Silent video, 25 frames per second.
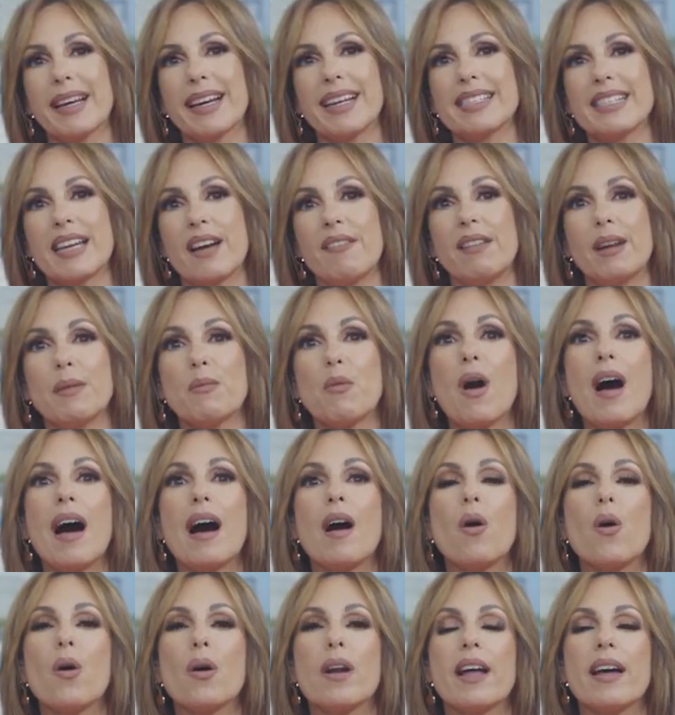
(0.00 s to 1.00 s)
gracias. Hablemos
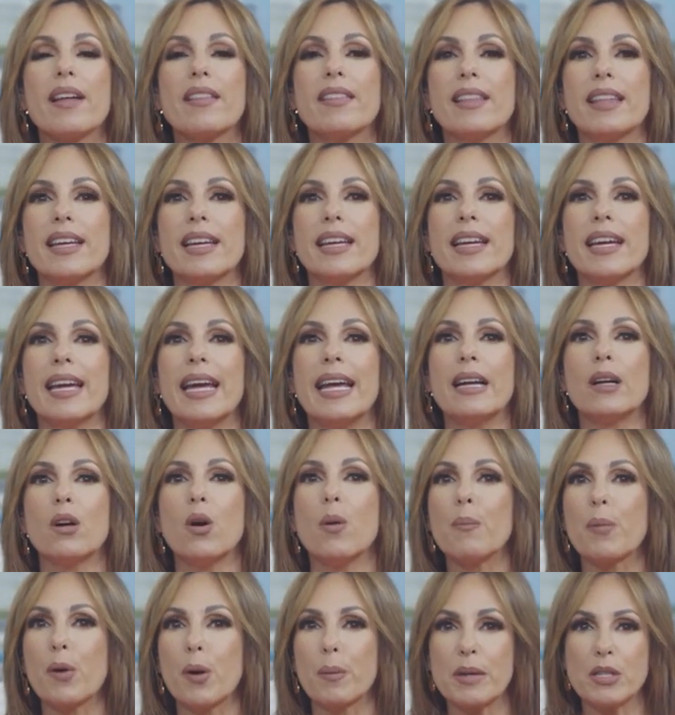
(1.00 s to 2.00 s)
ahora del
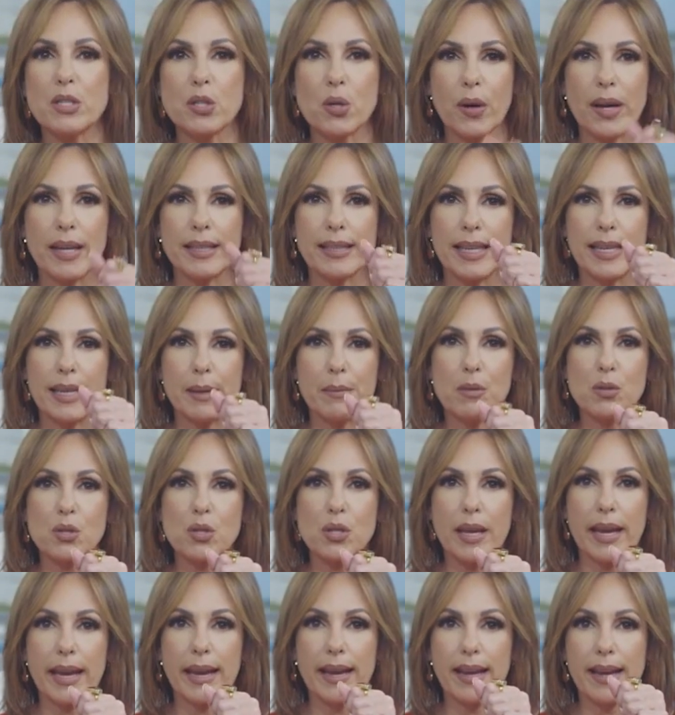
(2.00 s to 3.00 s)
compromiso que
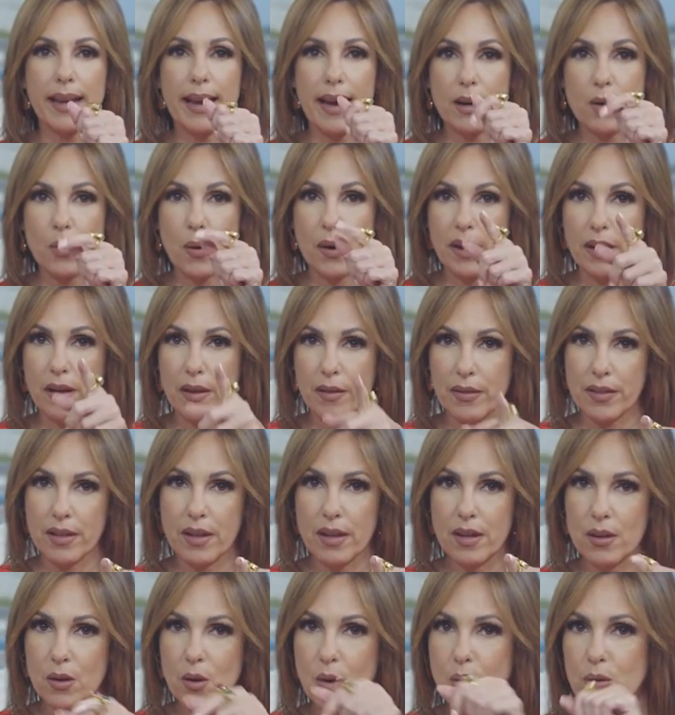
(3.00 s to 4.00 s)
tenemos en Canon Health
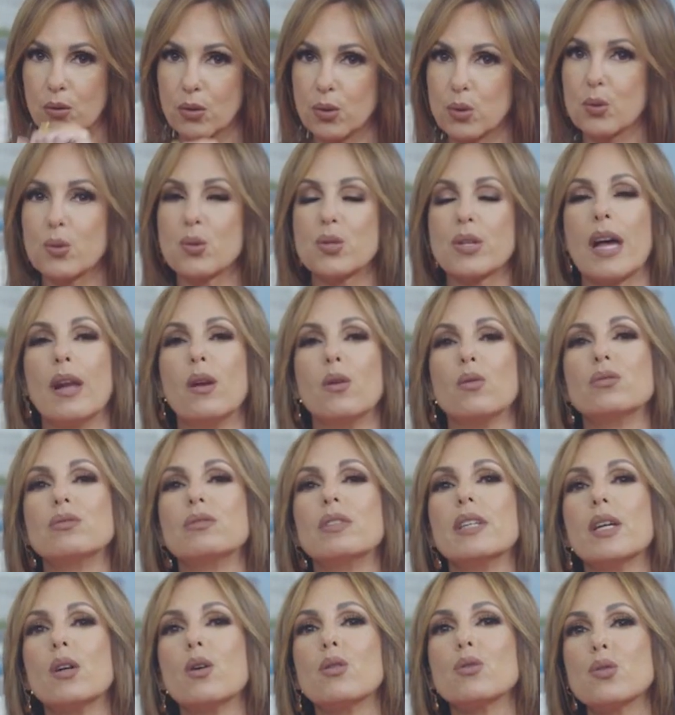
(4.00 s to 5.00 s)
con su salud
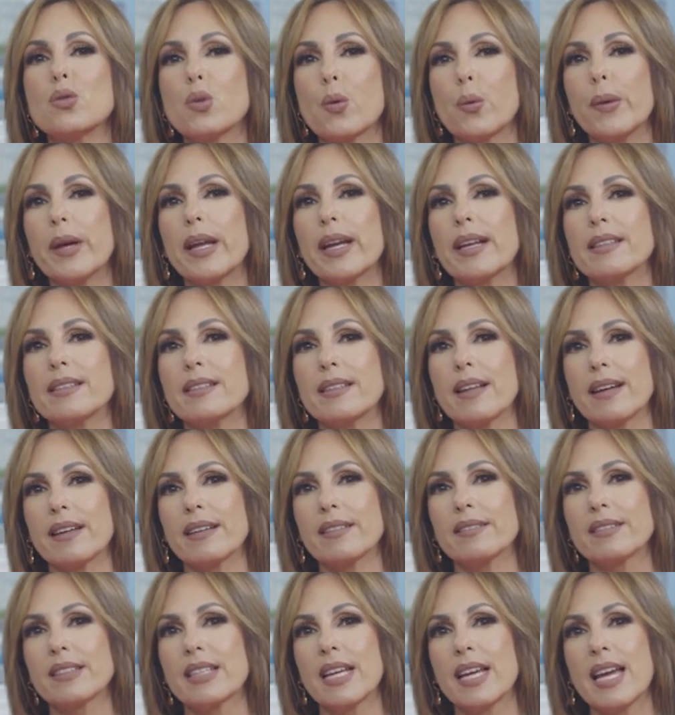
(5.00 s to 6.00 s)
y con su
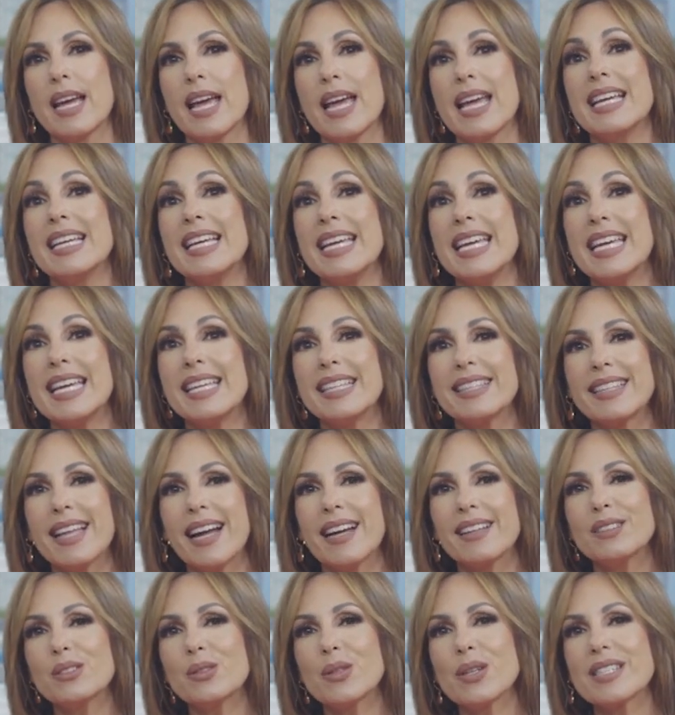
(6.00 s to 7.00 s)
bienestar. Y
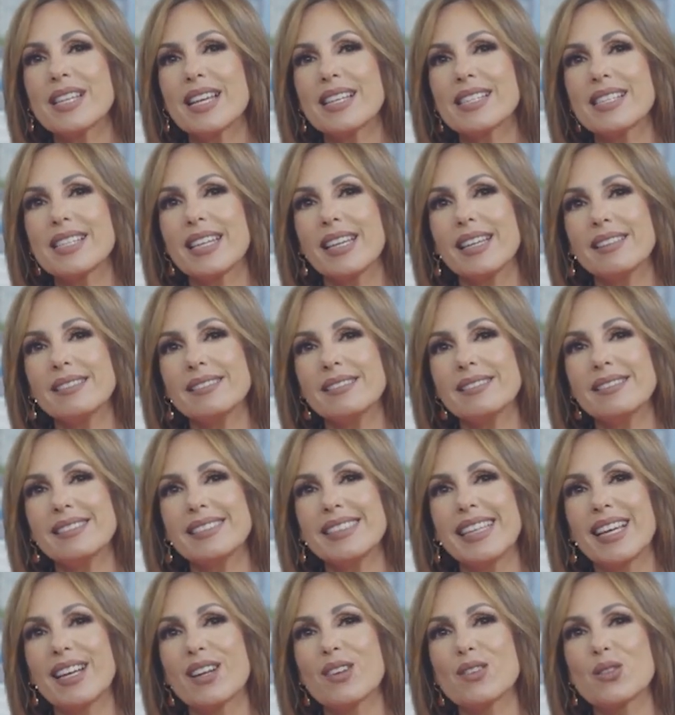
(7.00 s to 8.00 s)
tanto es así
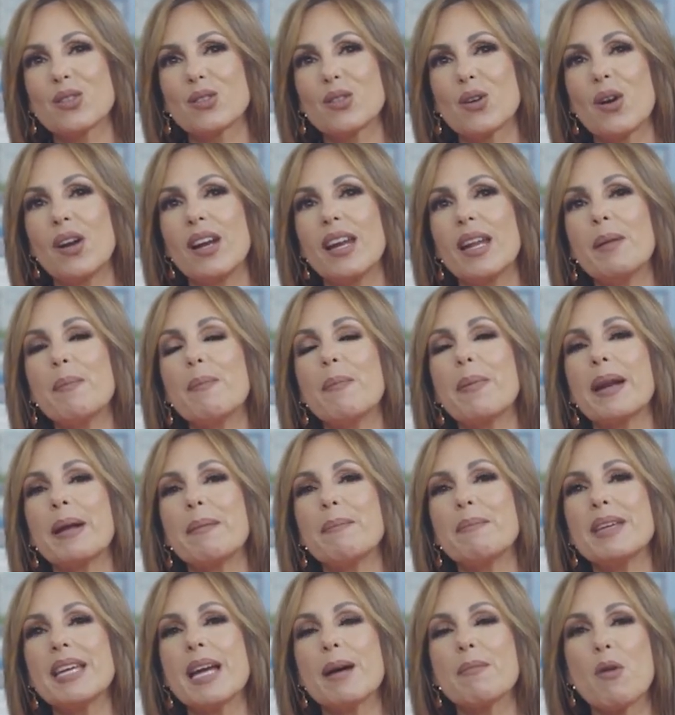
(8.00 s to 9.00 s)
que nosotros le
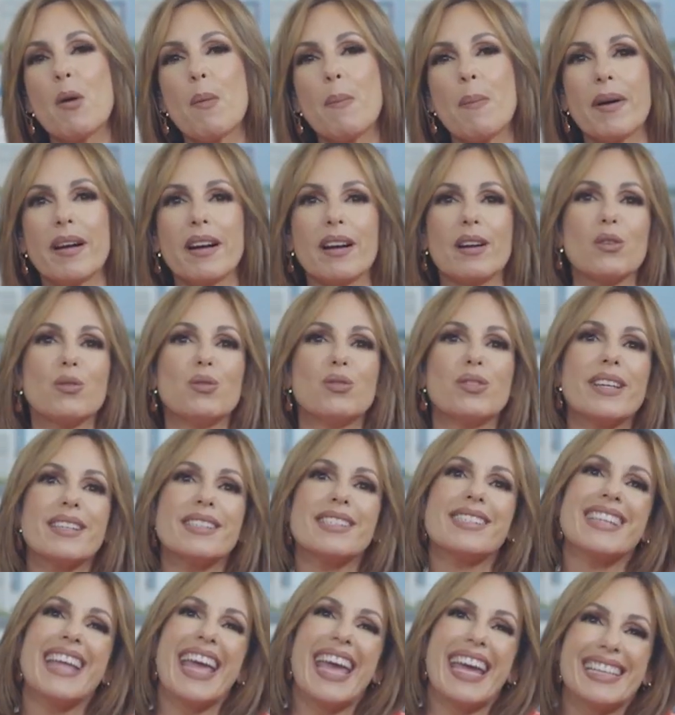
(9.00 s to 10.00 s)
premiamos para que usted
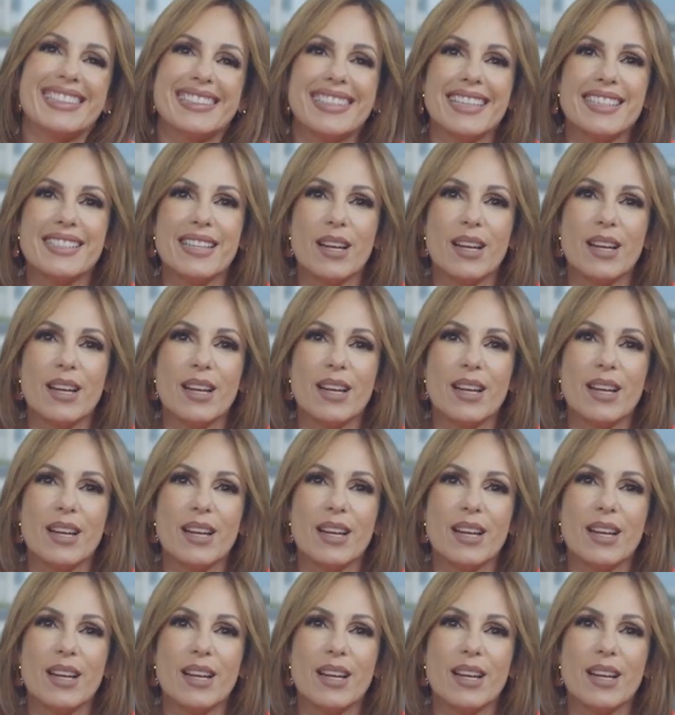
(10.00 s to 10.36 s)
esté